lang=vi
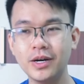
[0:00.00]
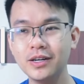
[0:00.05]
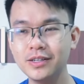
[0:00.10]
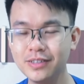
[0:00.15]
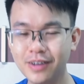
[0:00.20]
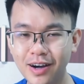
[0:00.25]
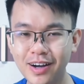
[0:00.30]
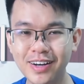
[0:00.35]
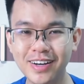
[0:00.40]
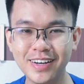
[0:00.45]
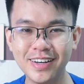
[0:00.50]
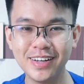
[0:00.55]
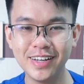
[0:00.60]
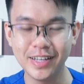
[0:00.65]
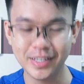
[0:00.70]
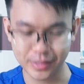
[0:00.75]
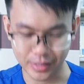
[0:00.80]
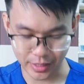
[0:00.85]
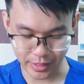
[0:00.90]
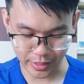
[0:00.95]
hơn nữa
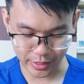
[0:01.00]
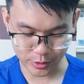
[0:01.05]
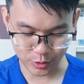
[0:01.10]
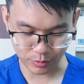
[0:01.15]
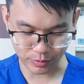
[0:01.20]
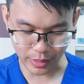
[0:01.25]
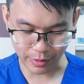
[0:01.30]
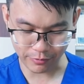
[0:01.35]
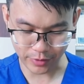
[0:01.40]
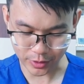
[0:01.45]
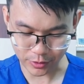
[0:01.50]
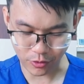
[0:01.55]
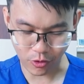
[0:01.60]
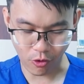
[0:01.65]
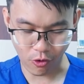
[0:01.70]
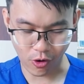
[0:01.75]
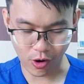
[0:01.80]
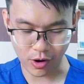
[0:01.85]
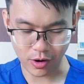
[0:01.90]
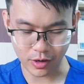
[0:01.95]
thì chúng ta vẫn
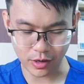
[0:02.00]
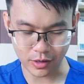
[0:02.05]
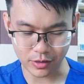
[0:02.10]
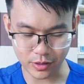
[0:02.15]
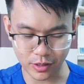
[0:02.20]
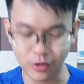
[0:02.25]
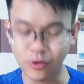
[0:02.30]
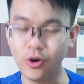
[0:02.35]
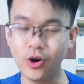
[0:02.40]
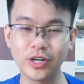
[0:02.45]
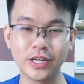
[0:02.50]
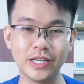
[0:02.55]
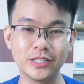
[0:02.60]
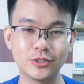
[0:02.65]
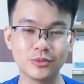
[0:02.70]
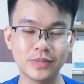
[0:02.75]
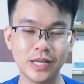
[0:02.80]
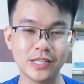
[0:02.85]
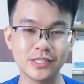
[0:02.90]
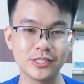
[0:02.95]
có cơ hội để
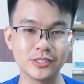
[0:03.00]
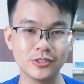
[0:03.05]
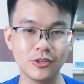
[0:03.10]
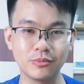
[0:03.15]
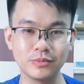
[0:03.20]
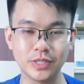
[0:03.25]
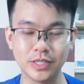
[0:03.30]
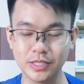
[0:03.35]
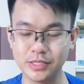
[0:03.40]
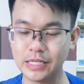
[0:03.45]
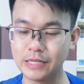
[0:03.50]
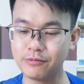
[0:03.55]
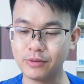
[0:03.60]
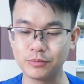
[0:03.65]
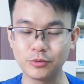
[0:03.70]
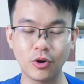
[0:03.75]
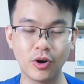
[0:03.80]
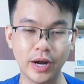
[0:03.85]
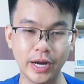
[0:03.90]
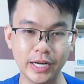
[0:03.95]
chúng ta sử dụng những cái sản
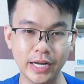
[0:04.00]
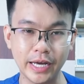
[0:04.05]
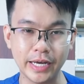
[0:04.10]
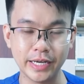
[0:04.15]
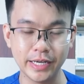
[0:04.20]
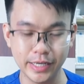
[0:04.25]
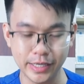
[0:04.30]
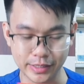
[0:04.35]
phẩm nhỏ gái này.